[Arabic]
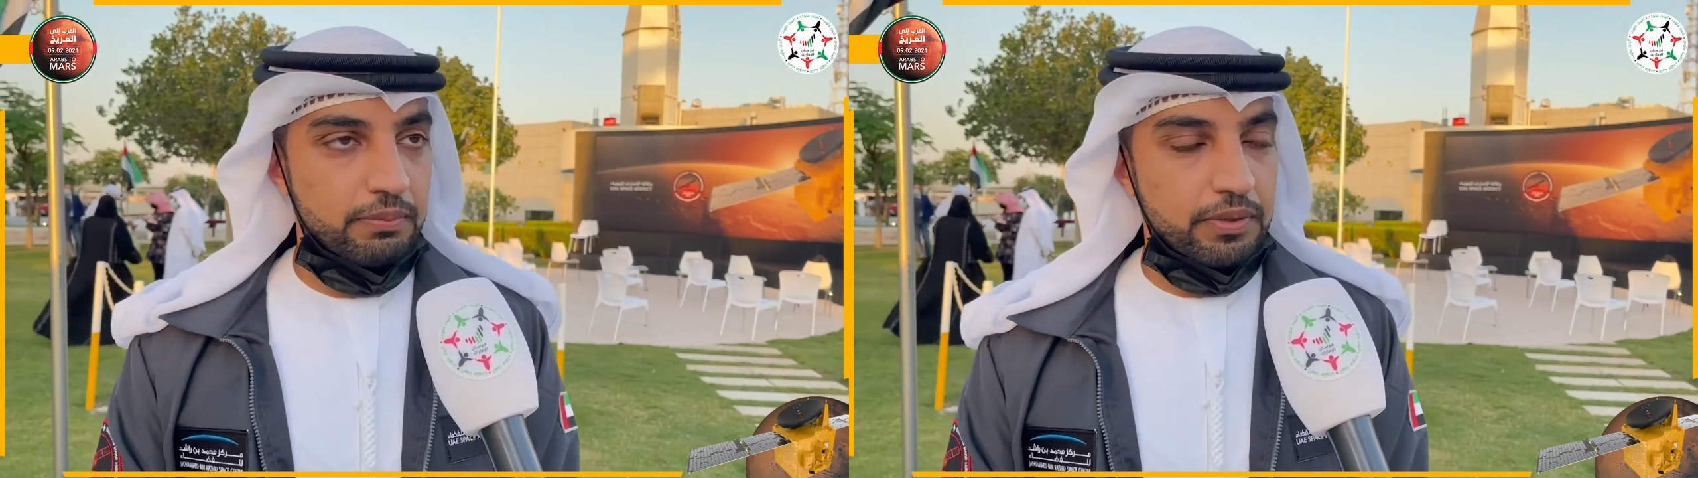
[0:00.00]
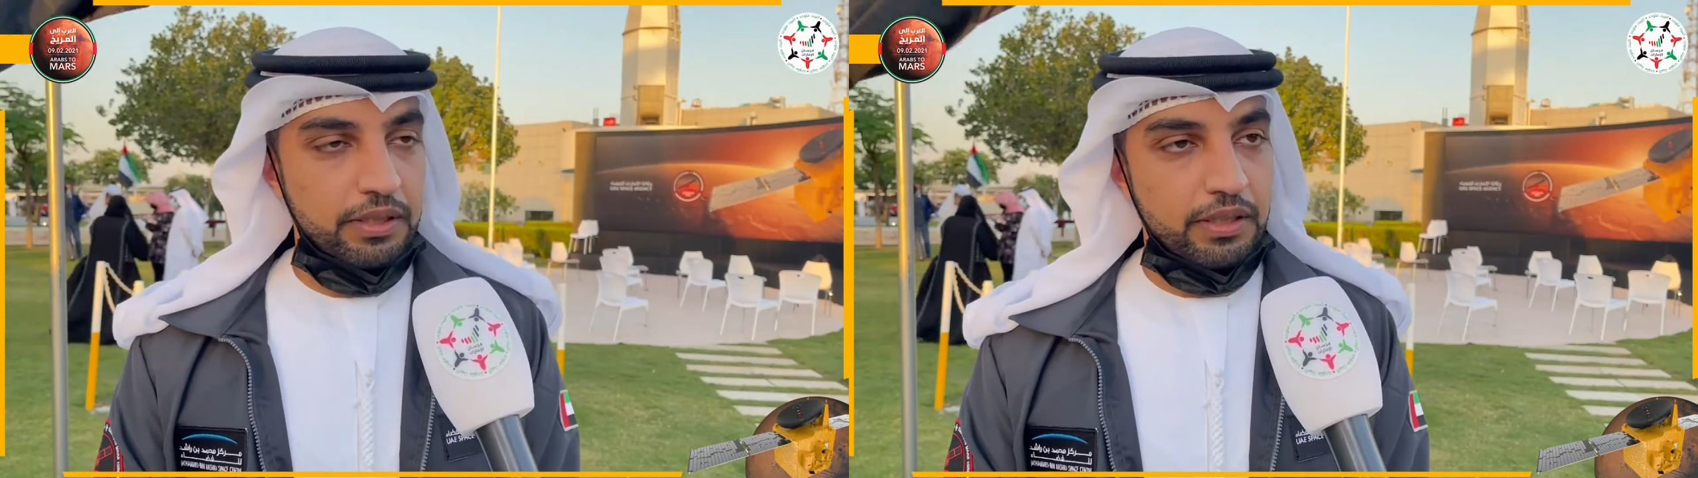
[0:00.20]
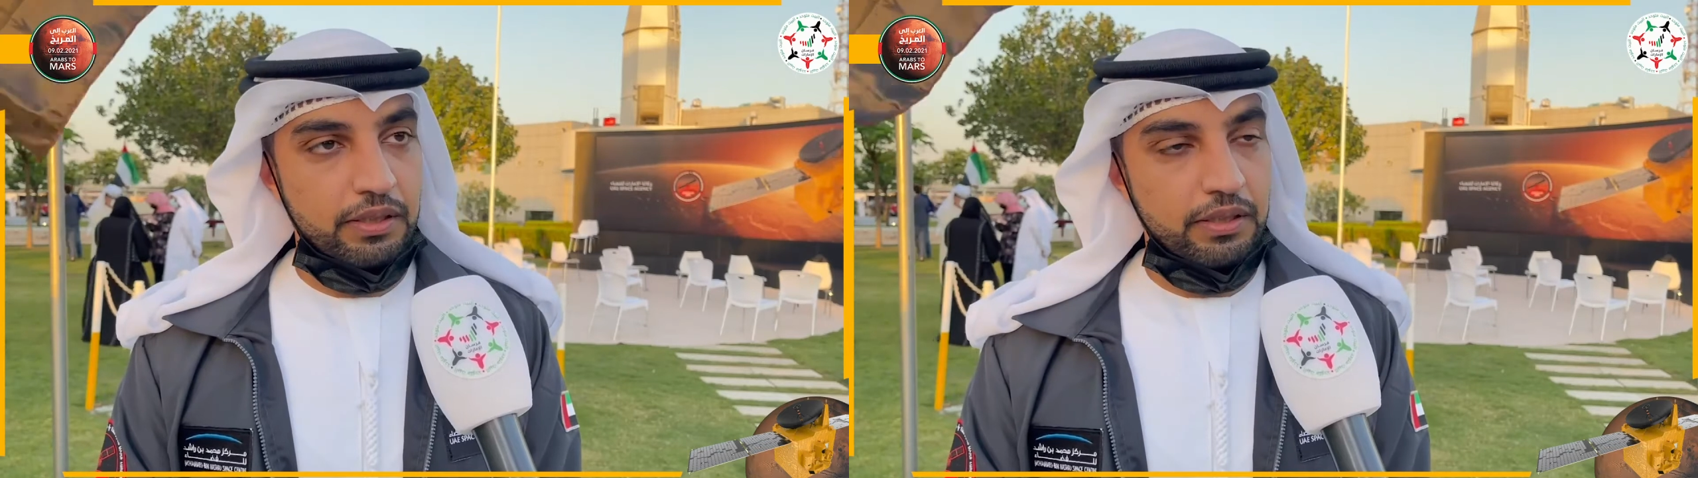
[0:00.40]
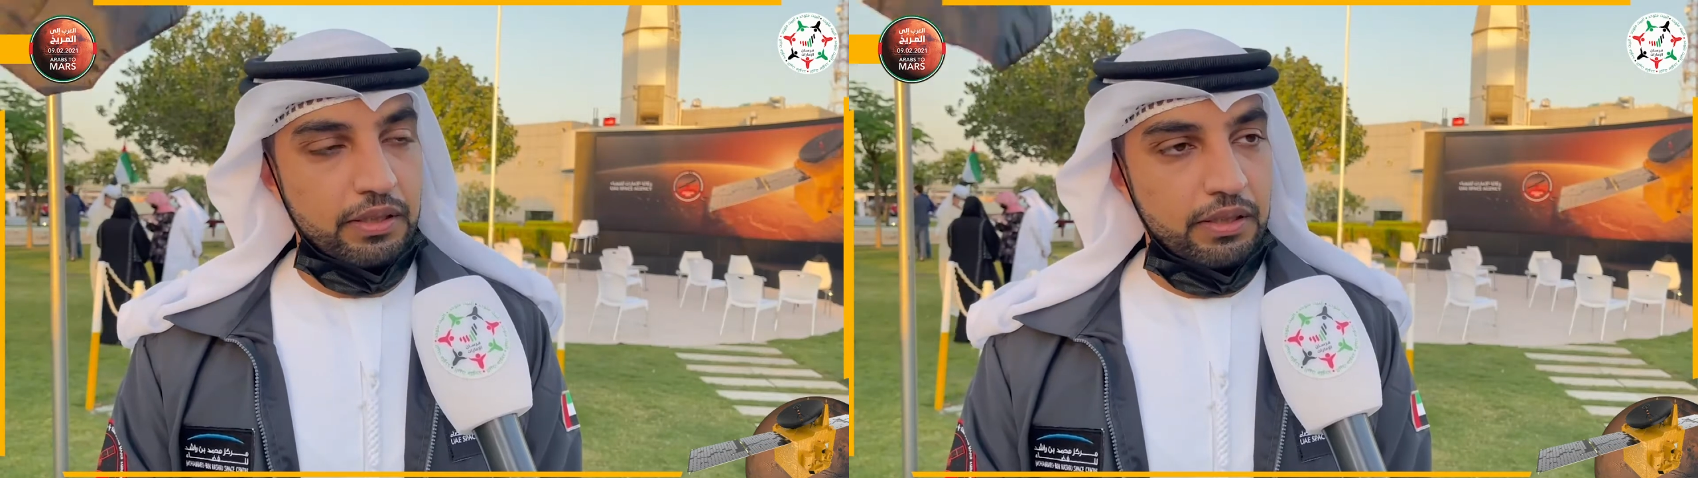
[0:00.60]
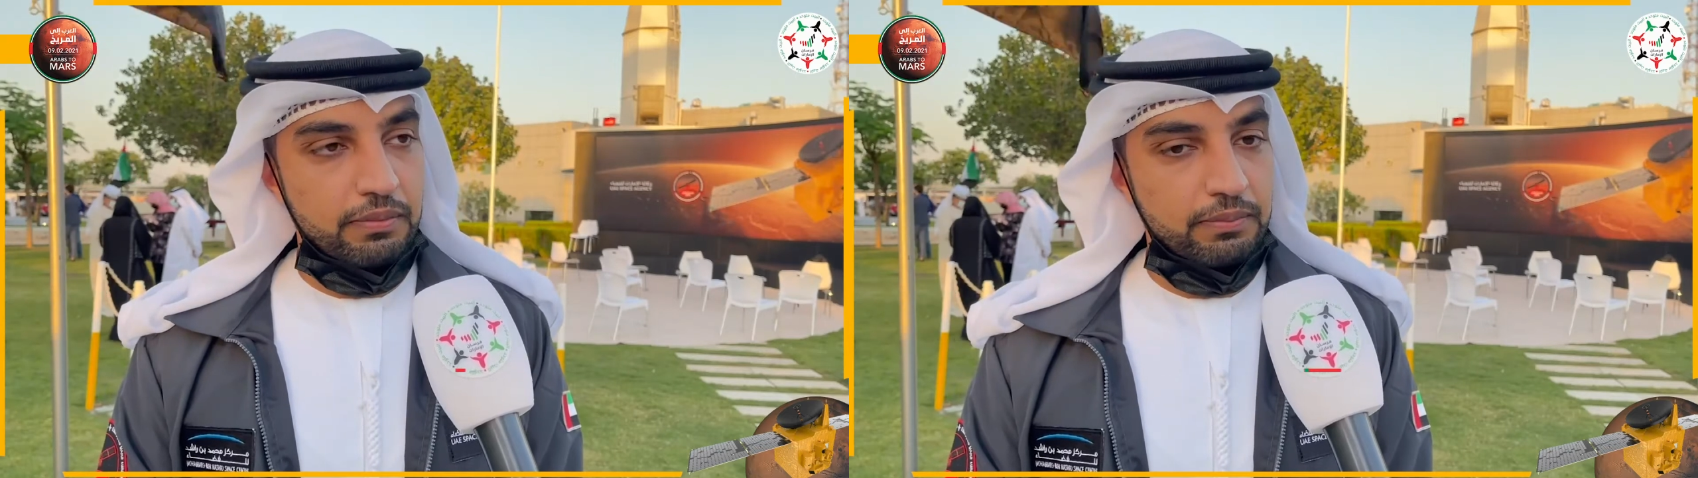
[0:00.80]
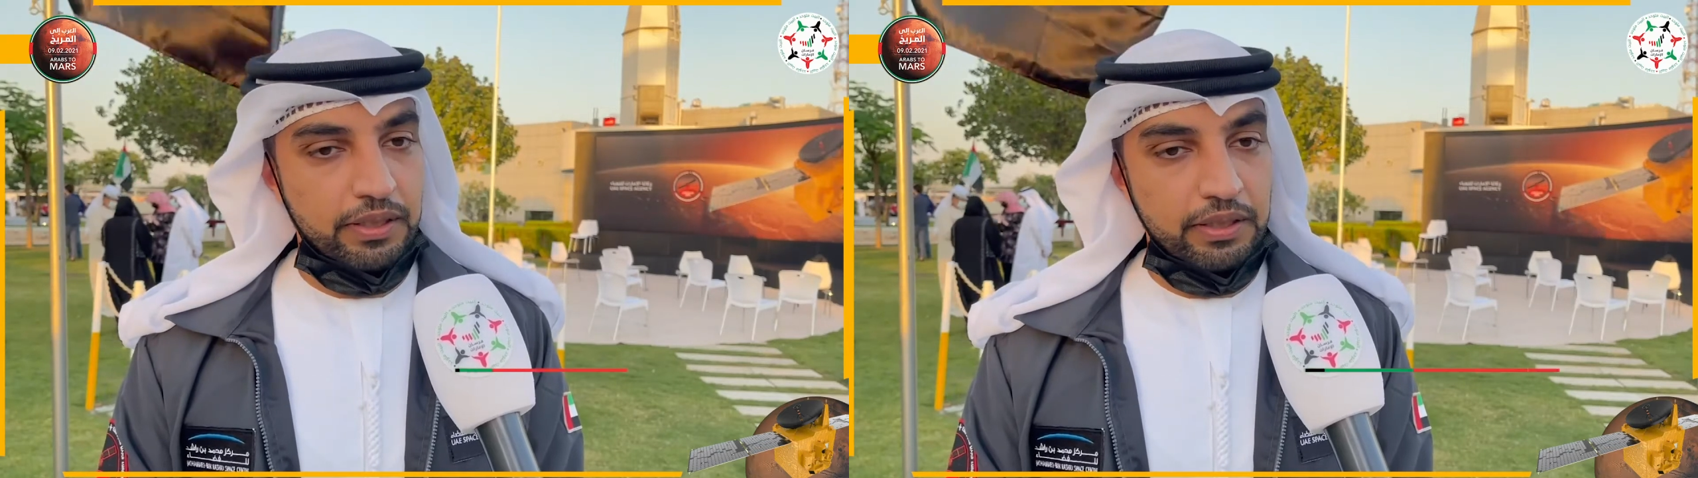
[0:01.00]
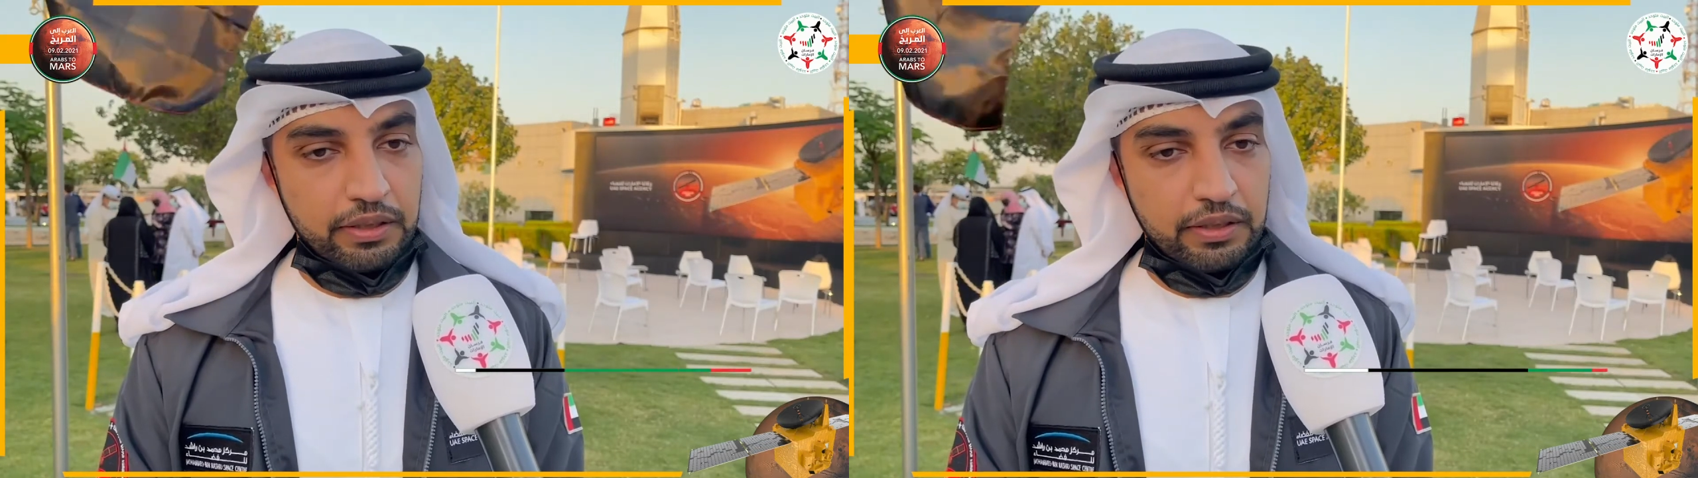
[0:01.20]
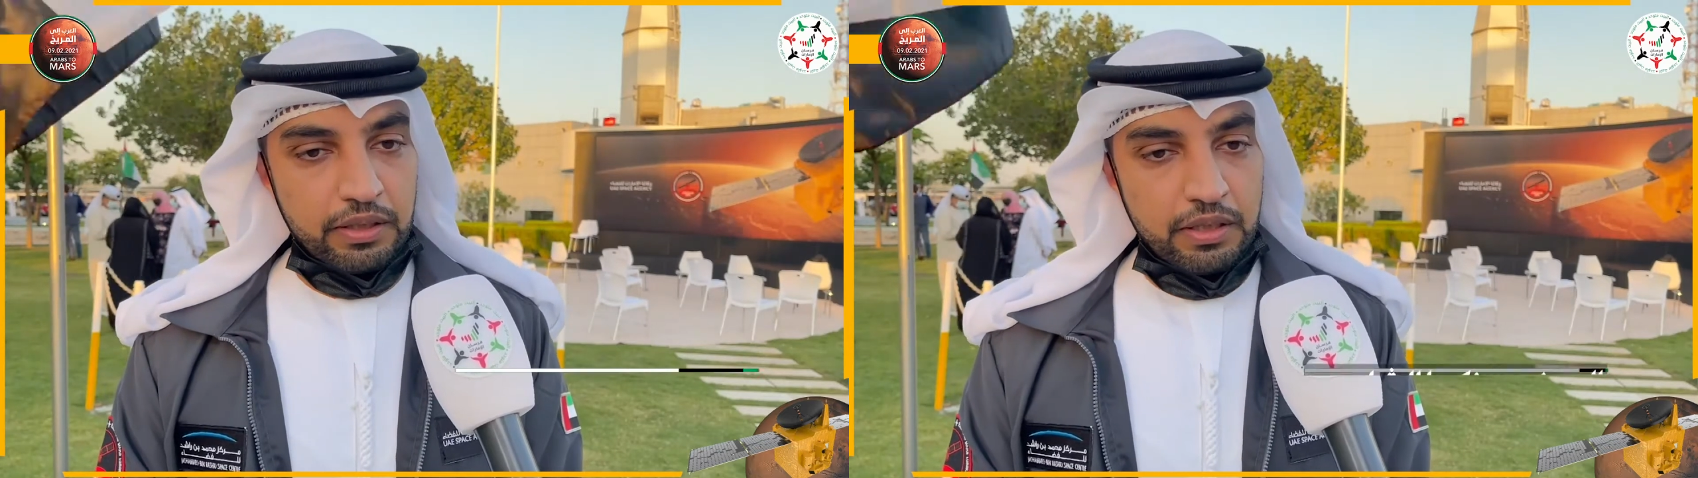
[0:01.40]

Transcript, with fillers: مدار المريخ